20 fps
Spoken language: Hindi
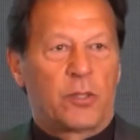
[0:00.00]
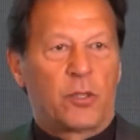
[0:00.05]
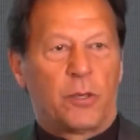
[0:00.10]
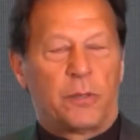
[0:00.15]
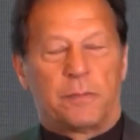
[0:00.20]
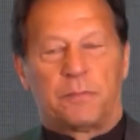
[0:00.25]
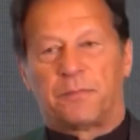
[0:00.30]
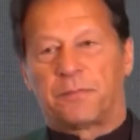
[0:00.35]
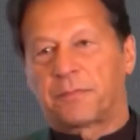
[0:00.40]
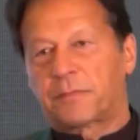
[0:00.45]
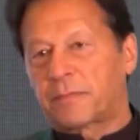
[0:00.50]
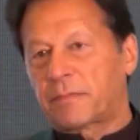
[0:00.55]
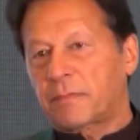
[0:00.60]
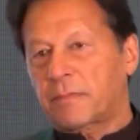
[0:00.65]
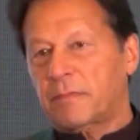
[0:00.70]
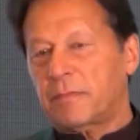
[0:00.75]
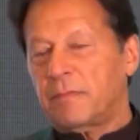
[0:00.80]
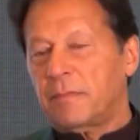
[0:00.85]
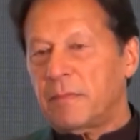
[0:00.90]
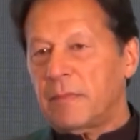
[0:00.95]

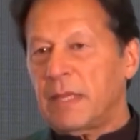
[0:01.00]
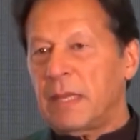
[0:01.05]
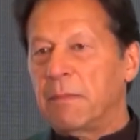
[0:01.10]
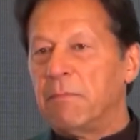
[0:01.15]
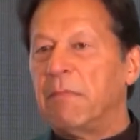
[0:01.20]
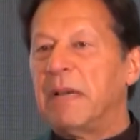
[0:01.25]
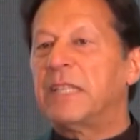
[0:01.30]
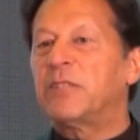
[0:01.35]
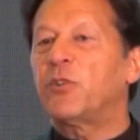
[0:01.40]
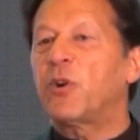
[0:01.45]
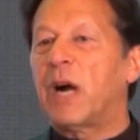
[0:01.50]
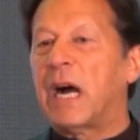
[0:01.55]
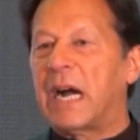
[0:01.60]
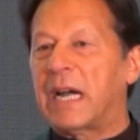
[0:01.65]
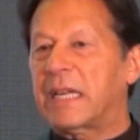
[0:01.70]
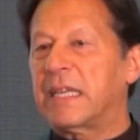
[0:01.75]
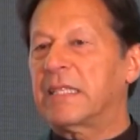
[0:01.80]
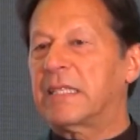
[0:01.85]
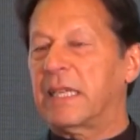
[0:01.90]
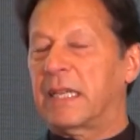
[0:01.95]
तो मैं जो
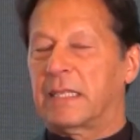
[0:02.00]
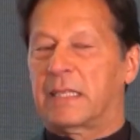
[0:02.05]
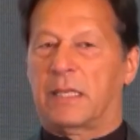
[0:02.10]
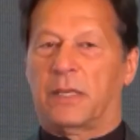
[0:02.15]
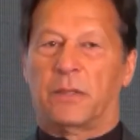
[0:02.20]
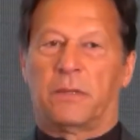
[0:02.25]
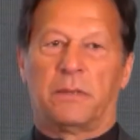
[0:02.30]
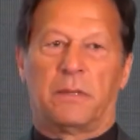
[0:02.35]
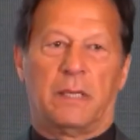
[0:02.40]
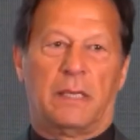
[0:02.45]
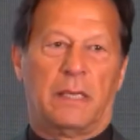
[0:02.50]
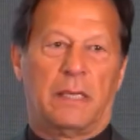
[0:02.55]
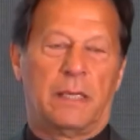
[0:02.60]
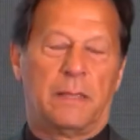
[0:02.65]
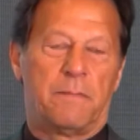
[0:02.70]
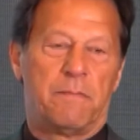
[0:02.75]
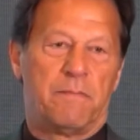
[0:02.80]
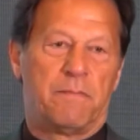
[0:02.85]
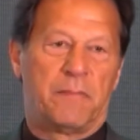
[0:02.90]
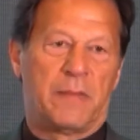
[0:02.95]
आगे चाहता
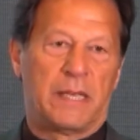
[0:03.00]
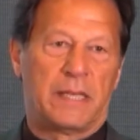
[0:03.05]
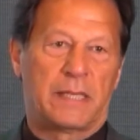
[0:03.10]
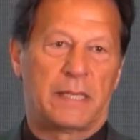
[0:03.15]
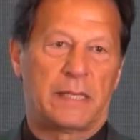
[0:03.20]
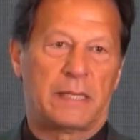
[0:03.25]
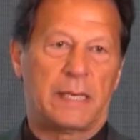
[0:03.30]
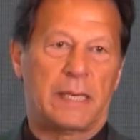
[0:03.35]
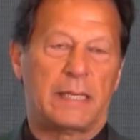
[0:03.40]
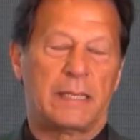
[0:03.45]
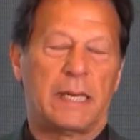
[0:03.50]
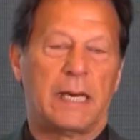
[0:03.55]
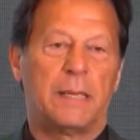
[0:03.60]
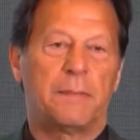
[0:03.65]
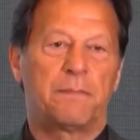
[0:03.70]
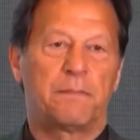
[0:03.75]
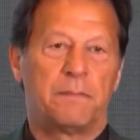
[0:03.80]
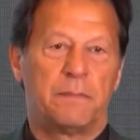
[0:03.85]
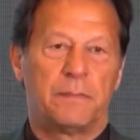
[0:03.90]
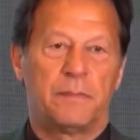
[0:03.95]
हूँ शहजाद
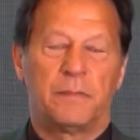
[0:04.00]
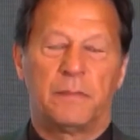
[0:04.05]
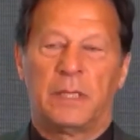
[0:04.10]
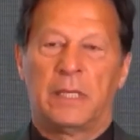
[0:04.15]
आप